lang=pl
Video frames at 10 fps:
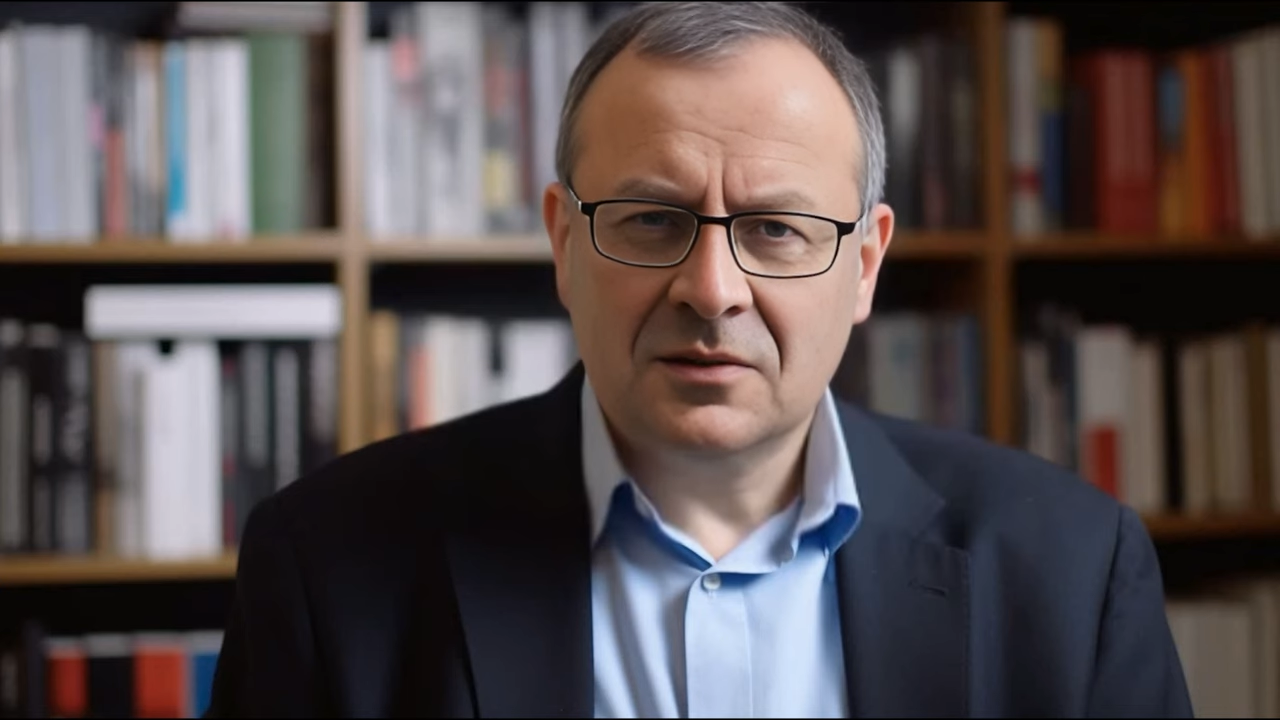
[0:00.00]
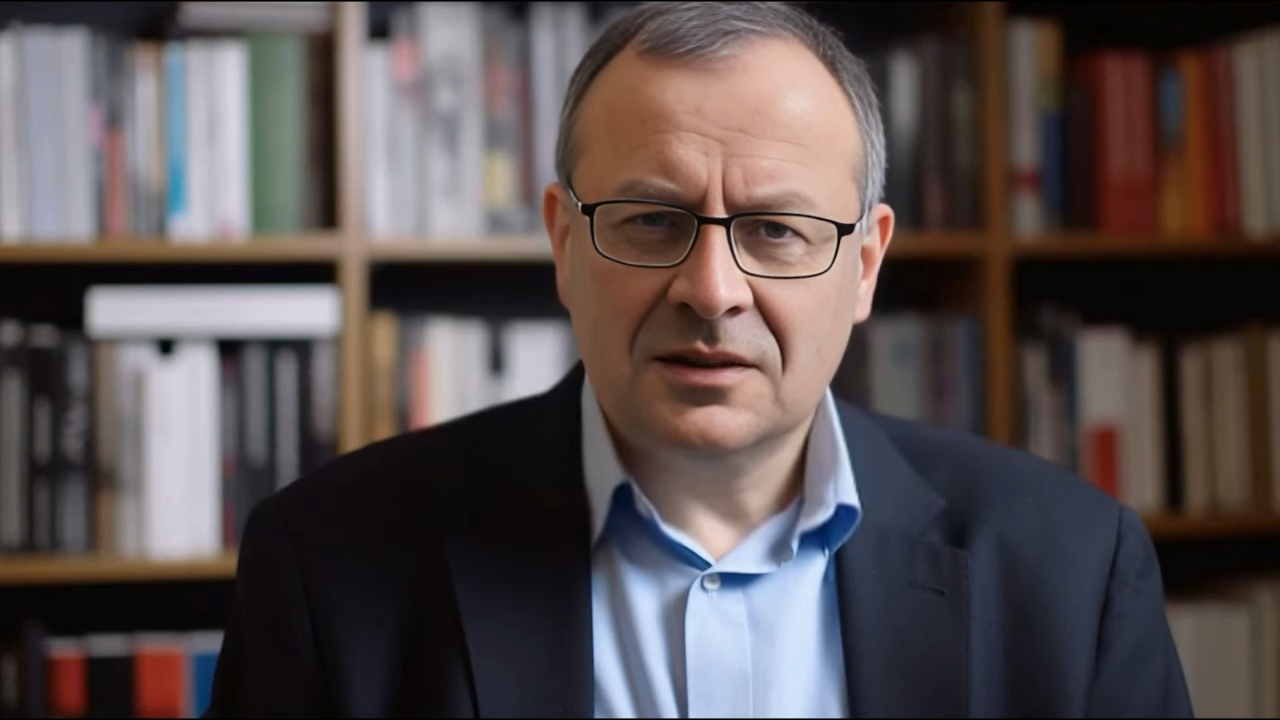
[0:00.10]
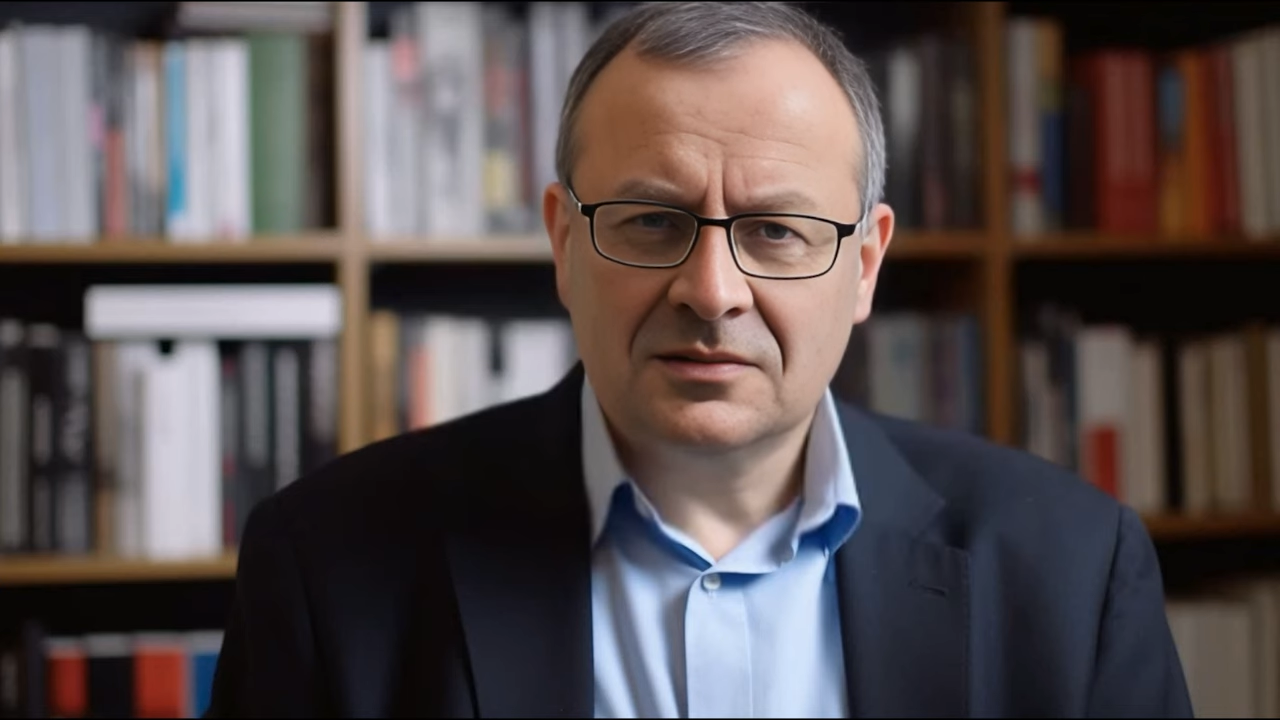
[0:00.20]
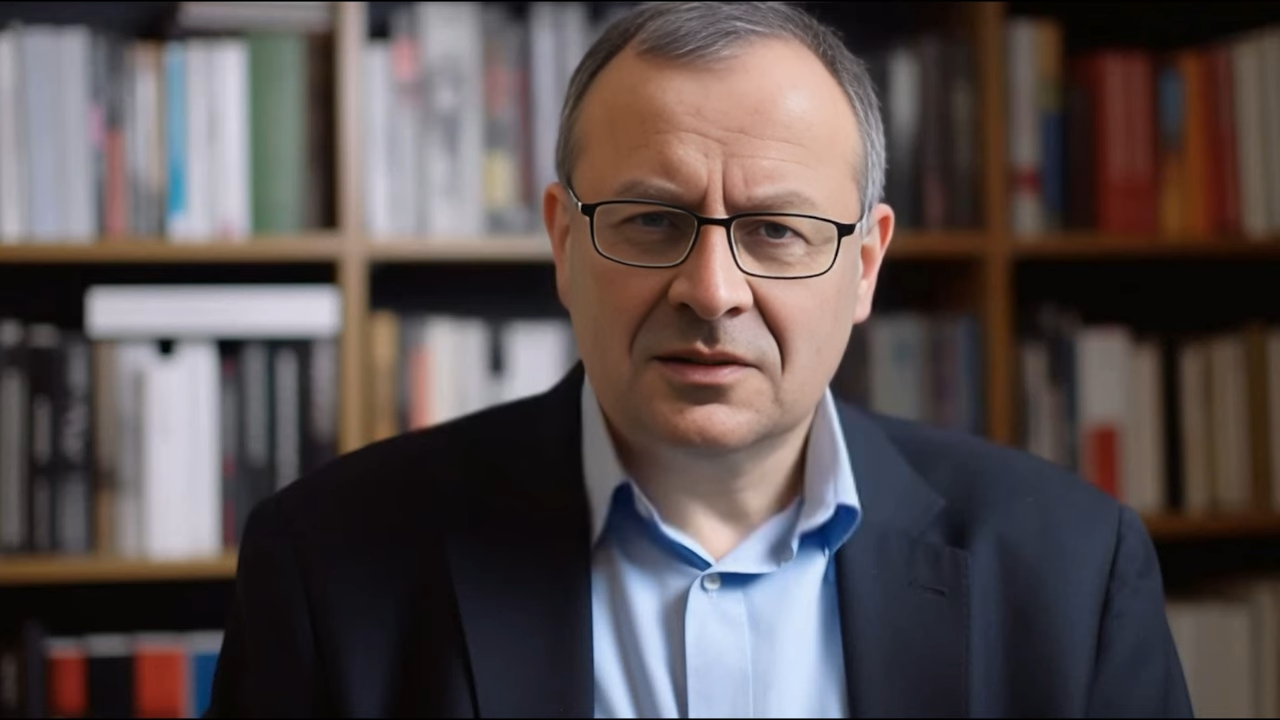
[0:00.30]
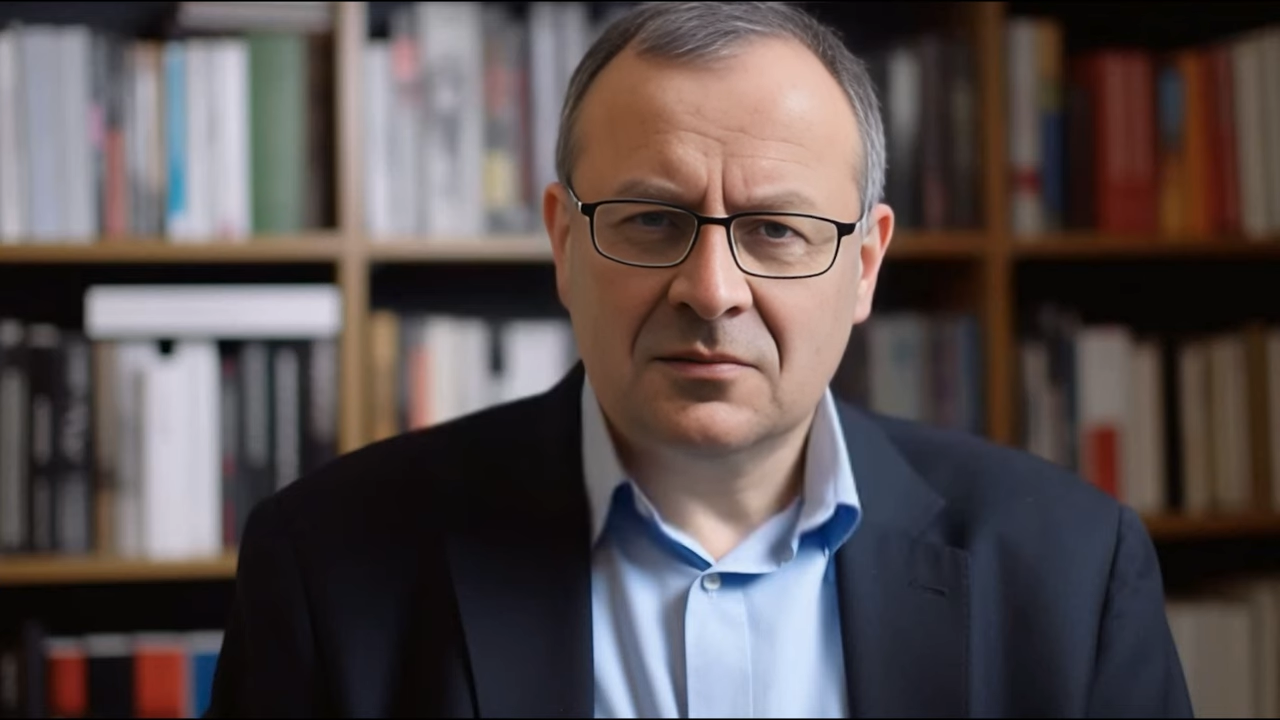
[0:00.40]

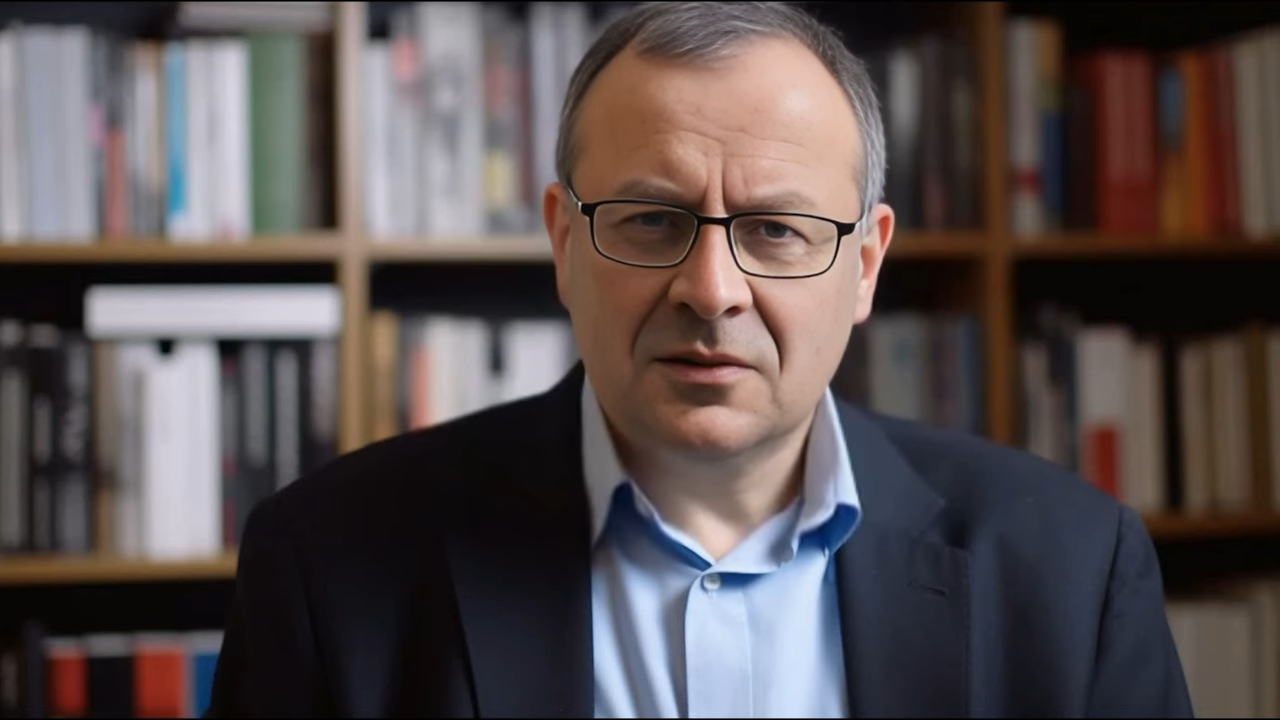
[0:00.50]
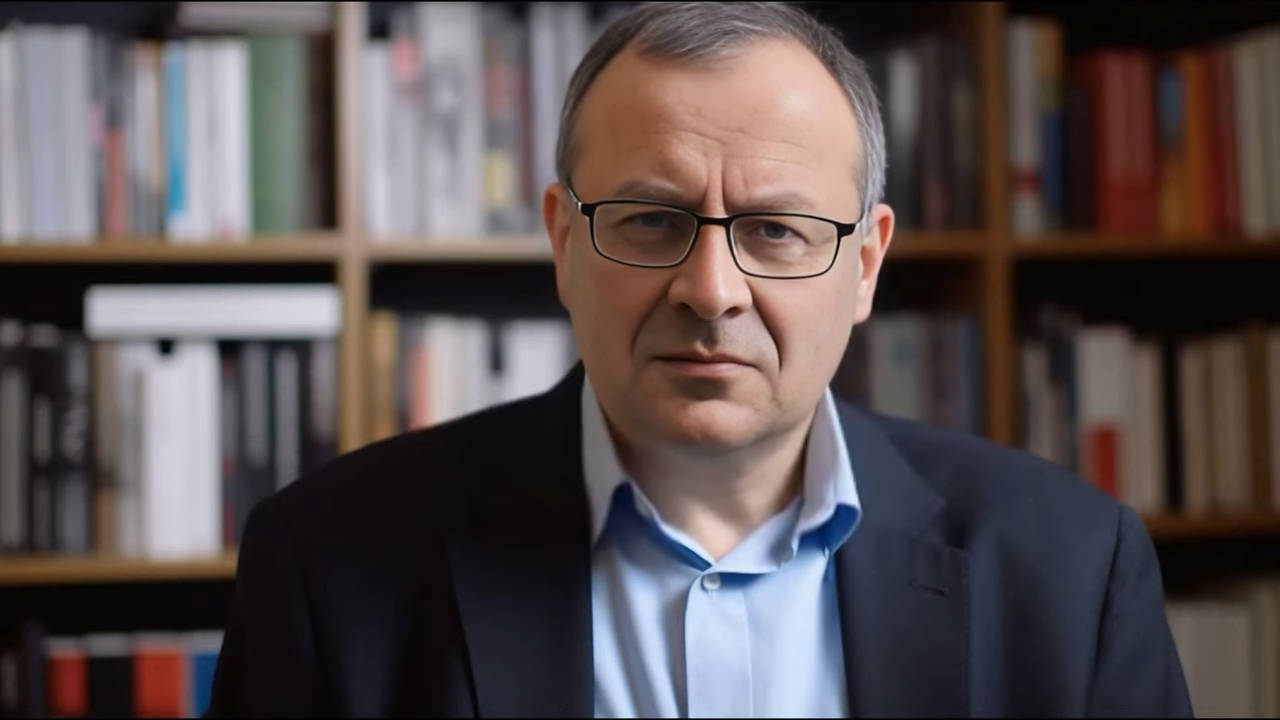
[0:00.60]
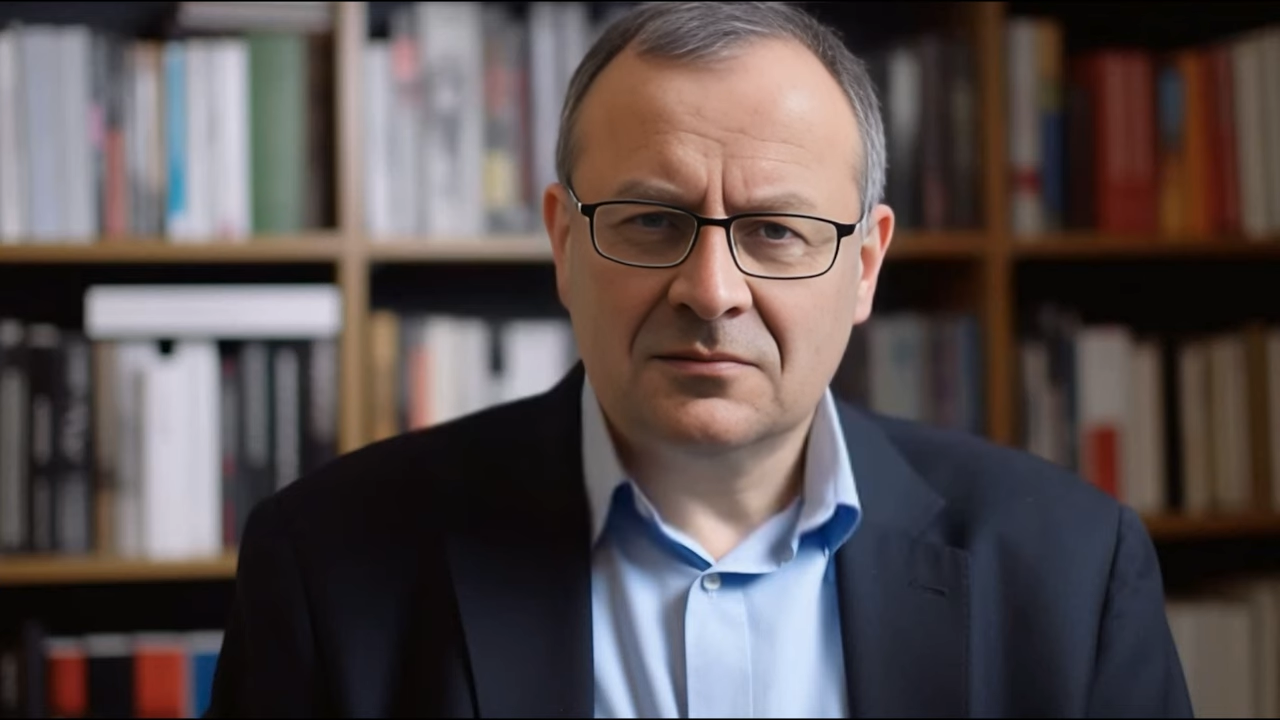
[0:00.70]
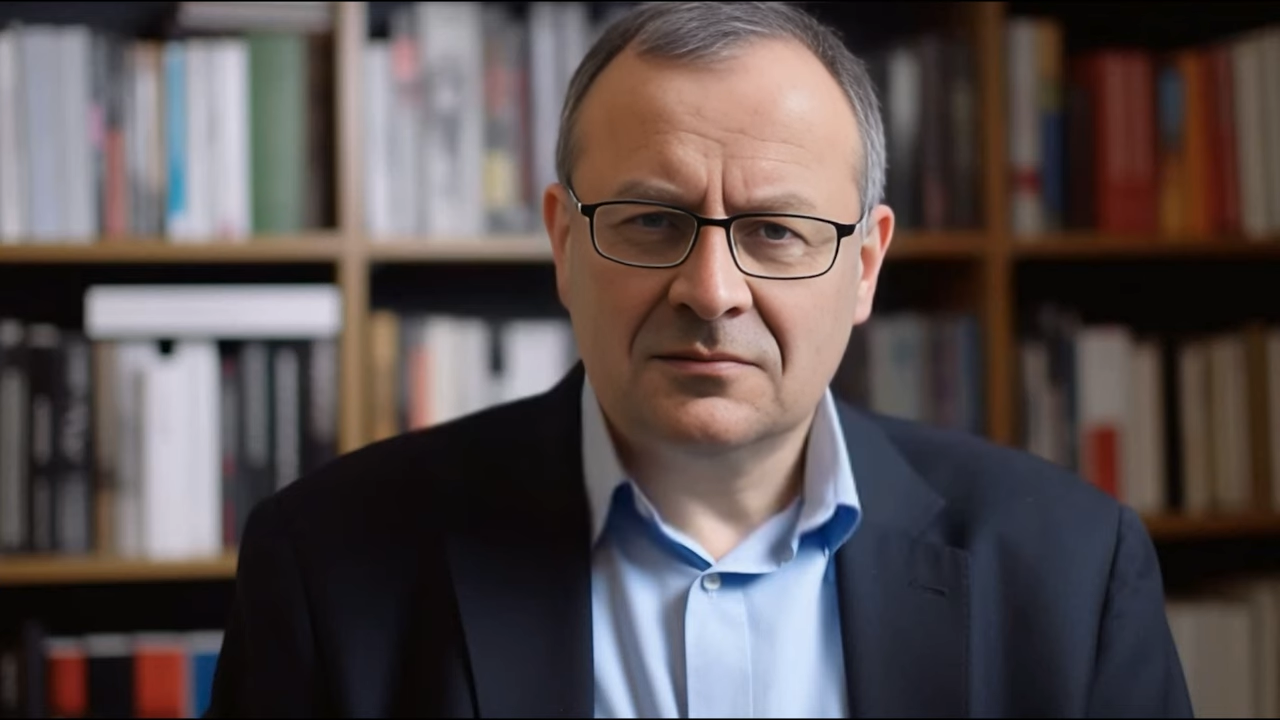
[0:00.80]
oraz ZOMO,